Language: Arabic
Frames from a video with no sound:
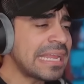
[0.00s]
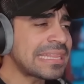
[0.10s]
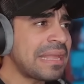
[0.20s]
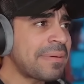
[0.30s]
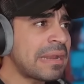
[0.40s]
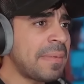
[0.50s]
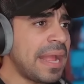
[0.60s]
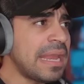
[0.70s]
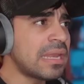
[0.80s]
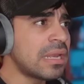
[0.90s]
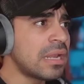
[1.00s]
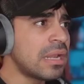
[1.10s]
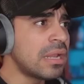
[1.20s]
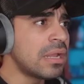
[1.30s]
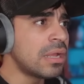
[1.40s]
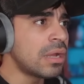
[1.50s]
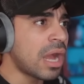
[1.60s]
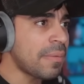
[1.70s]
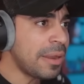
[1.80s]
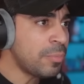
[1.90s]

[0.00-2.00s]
يلا اطلع برا المحل هذا يعني